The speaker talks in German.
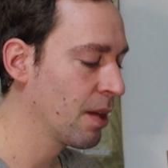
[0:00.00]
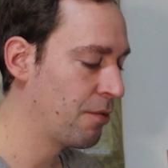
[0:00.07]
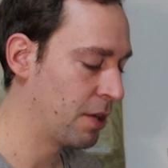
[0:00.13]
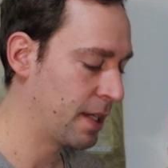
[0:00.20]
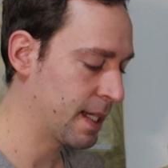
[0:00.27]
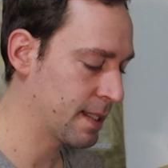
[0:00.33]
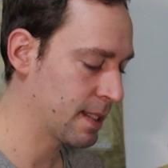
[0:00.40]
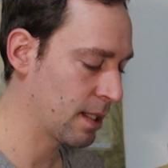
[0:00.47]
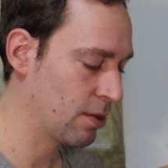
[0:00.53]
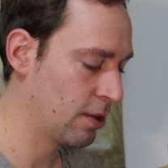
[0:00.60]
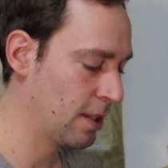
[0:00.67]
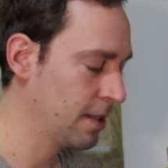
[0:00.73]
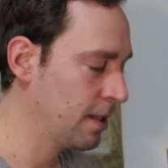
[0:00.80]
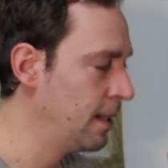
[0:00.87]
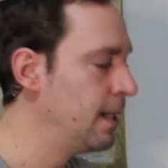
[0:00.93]
von
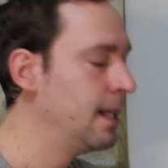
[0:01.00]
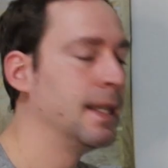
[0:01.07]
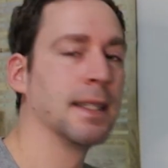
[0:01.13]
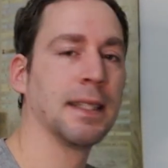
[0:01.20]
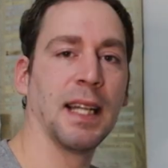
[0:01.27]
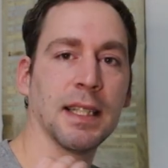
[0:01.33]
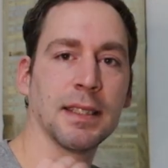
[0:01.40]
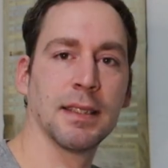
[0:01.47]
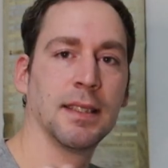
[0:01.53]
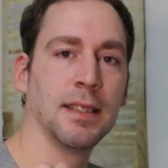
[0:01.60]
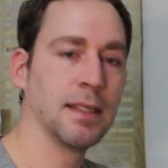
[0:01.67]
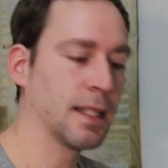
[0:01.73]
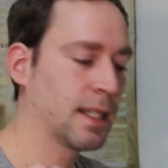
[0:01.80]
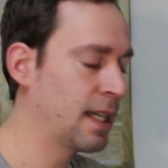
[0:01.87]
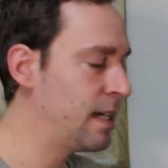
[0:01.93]
Azaton, dass
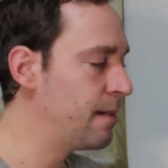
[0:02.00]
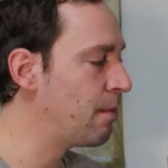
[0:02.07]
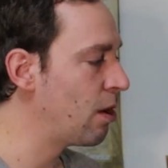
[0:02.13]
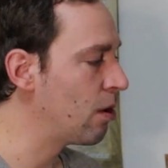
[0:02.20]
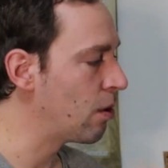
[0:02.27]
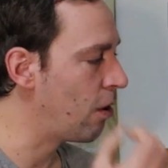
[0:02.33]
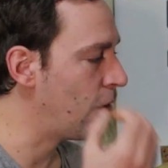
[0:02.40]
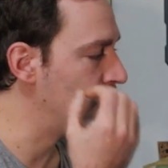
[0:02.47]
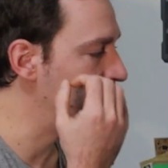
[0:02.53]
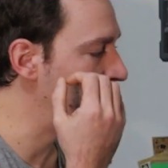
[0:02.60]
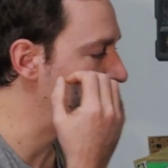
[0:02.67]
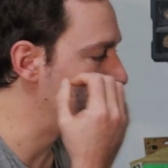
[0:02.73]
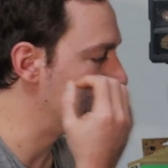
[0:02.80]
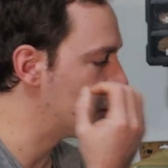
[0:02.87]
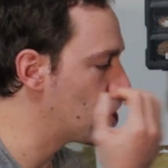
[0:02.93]
diese Cam auch auf
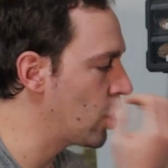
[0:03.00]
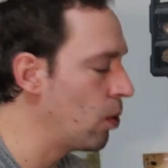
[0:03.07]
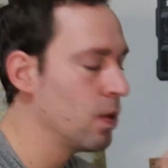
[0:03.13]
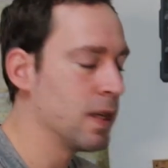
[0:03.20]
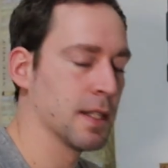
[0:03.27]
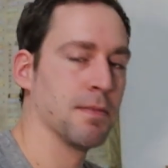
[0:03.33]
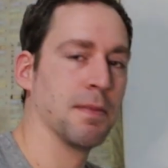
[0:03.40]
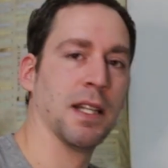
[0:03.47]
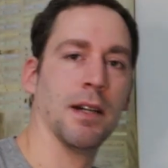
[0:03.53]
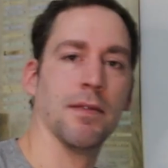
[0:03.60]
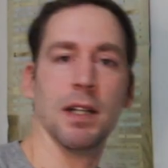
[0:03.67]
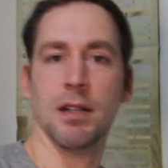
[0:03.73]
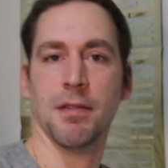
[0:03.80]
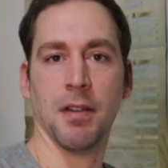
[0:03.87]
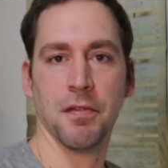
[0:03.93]
meinen Show jetzt
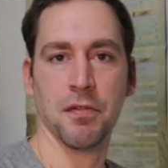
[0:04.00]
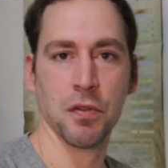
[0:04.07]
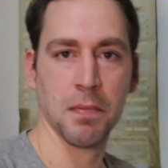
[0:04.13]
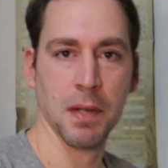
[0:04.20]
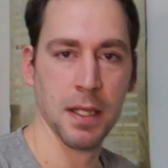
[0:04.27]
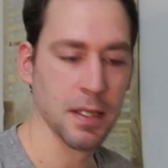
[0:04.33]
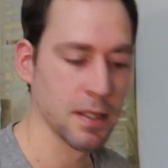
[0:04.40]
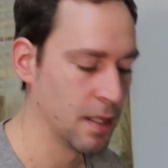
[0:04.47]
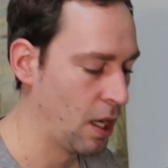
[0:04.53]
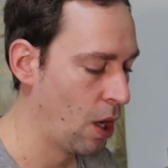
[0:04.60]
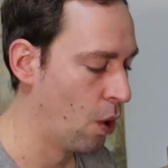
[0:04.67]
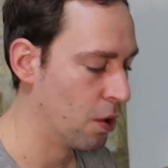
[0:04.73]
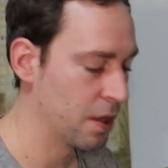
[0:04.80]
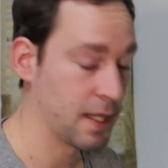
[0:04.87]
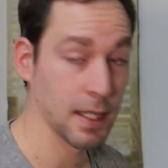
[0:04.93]
mittlerweile verfügbar ist
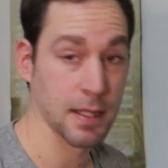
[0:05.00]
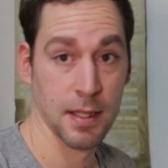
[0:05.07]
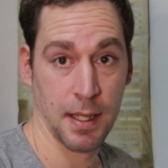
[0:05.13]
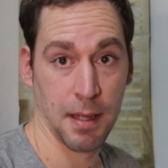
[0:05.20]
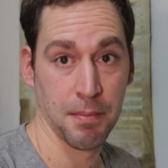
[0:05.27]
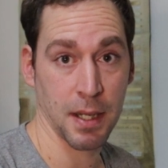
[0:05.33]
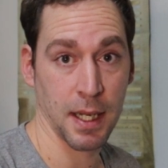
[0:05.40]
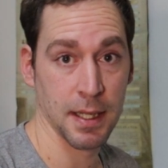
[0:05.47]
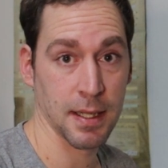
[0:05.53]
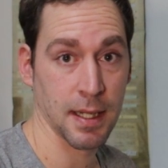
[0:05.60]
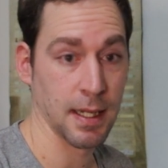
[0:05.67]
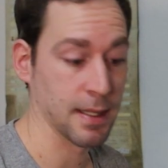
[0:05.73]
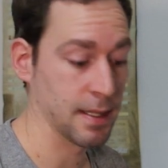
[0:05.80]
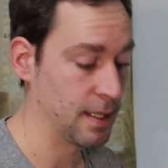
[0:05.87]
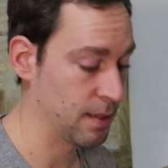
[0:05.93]
und das in der
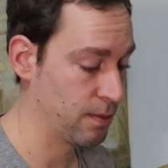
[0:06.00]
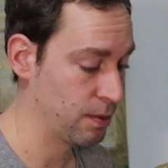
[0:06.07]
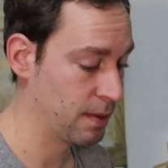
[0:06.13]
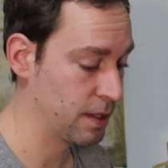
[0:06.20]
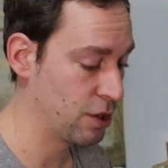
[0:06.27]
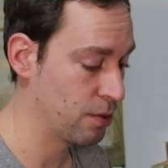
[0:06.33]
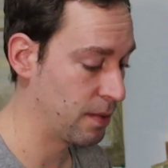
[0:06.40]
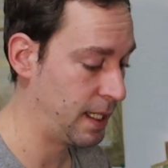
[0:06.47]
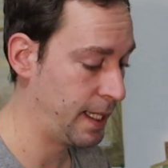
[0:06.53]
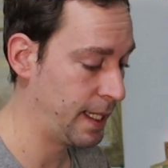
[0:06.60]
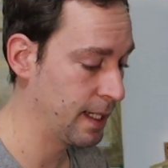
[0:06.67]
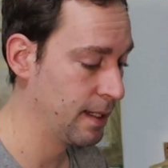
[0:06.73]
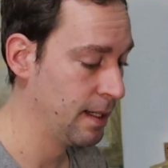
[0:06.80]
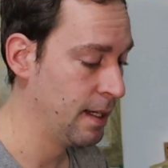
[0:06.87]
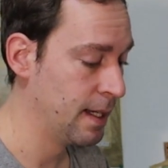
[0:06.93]
Preisklasse. Das muss man sich
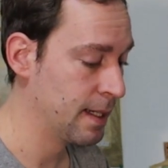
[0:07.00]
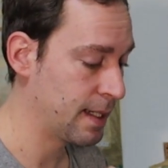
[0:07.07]
überlegen.